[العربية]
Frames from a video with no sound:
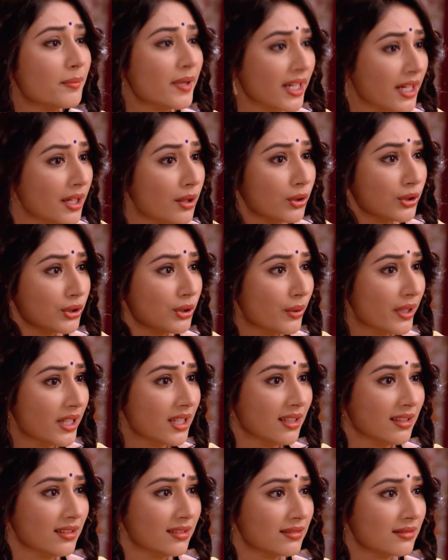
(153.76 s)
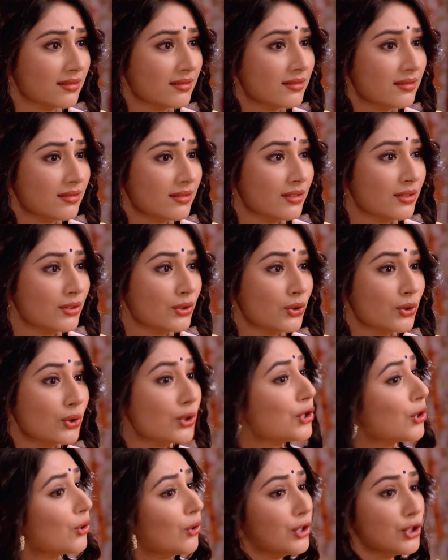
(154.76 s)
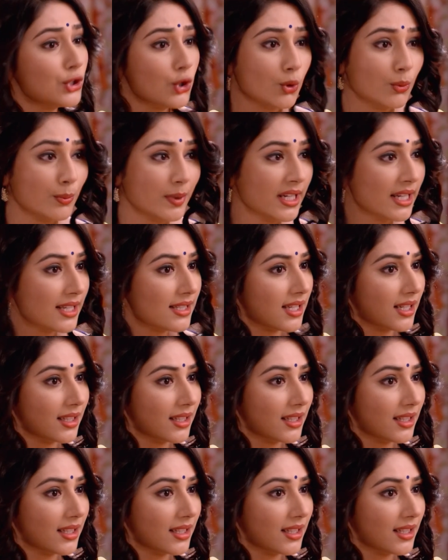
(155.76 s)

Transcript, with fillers: طول ما انا معك ما رح يصير شي